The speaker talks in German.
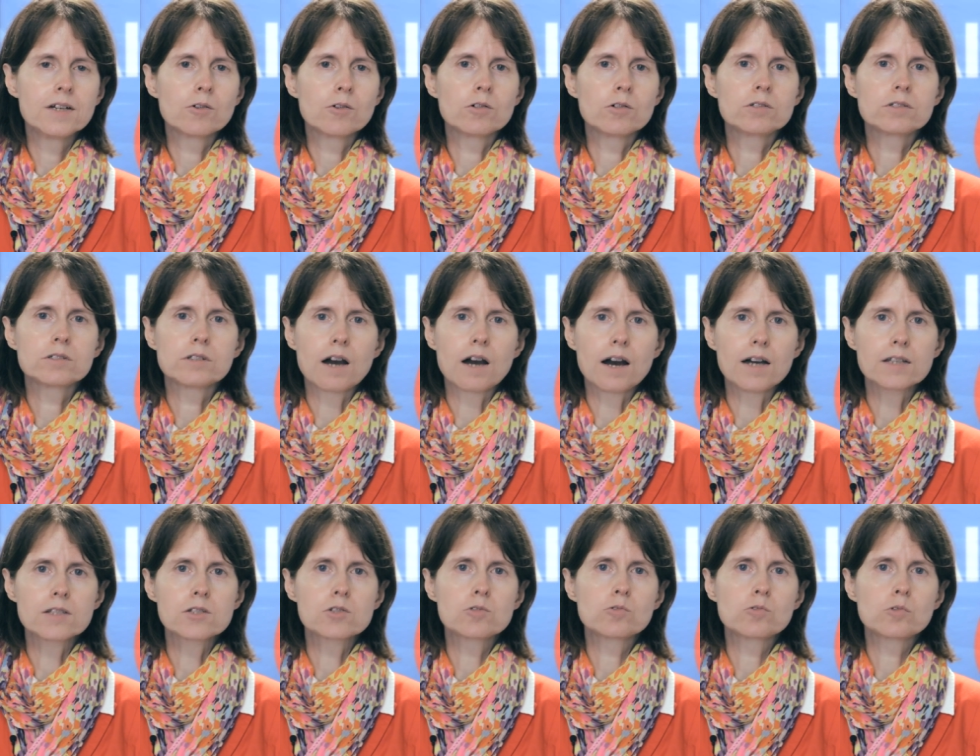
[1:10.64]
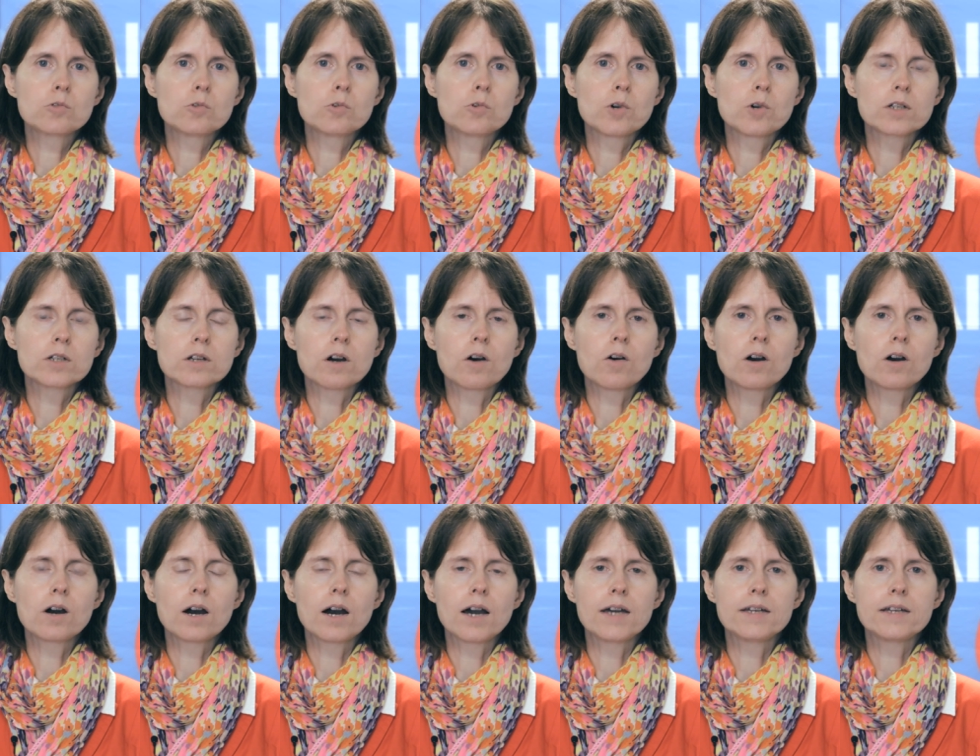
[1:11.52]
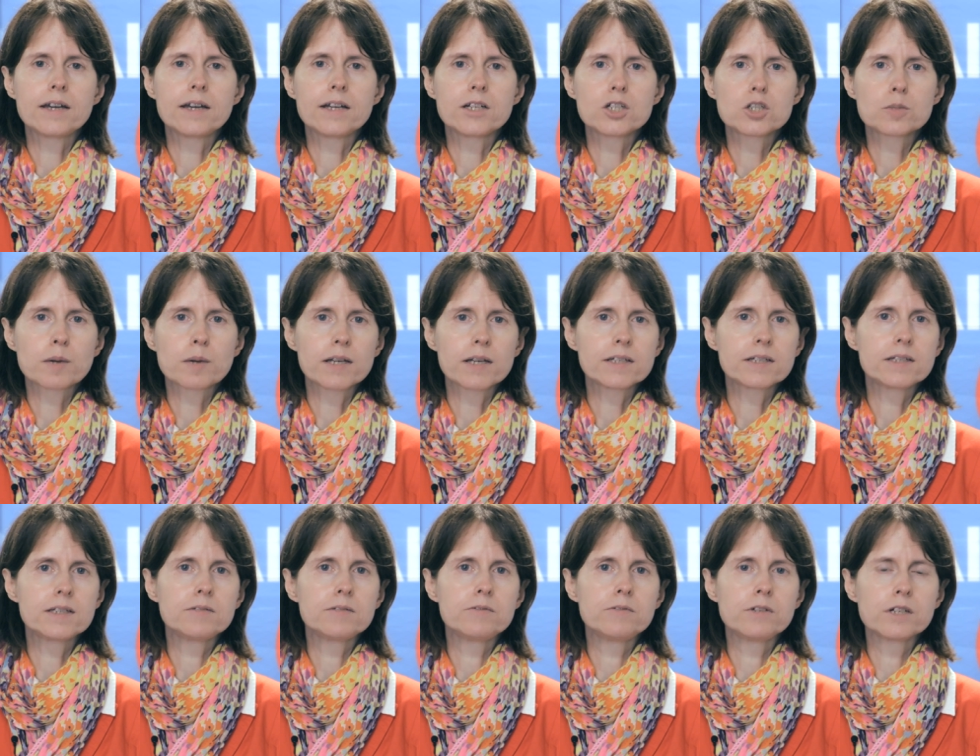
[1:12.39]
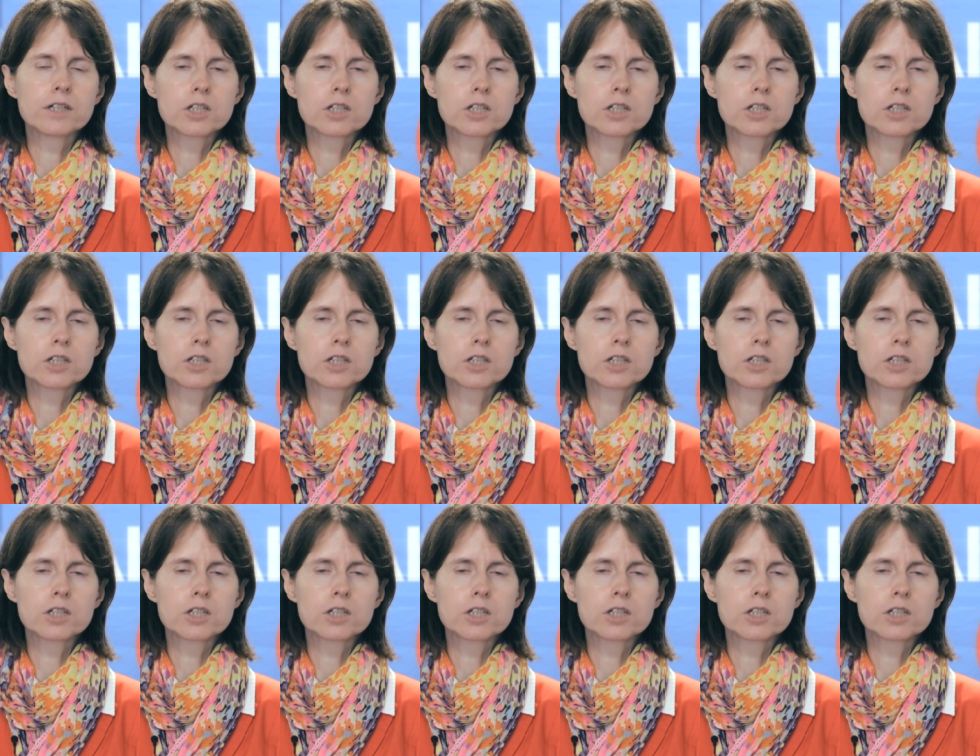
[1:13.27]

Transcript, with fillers: Und dazu gehört auch eine entsprechende